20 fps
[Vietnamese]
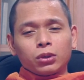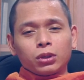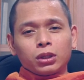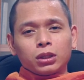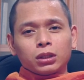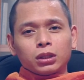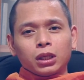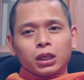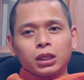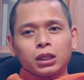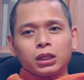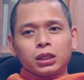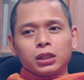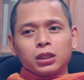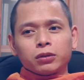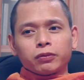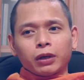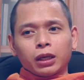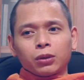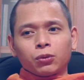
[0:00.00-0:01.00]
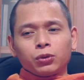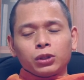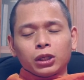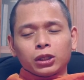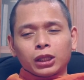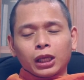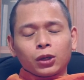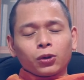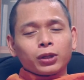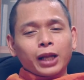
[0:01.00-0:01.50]
thì như vậy quý vị
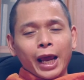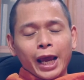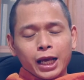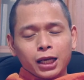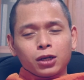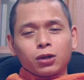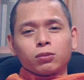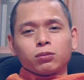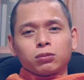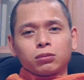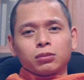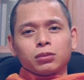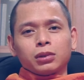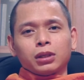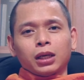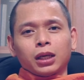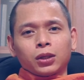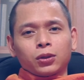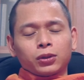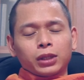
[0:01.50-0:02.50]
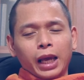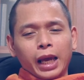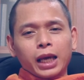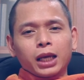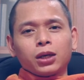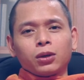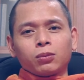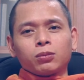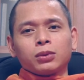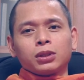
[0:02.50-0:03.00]
thấy có đáng không à, có đáng
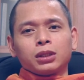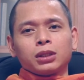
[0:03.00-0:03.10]
không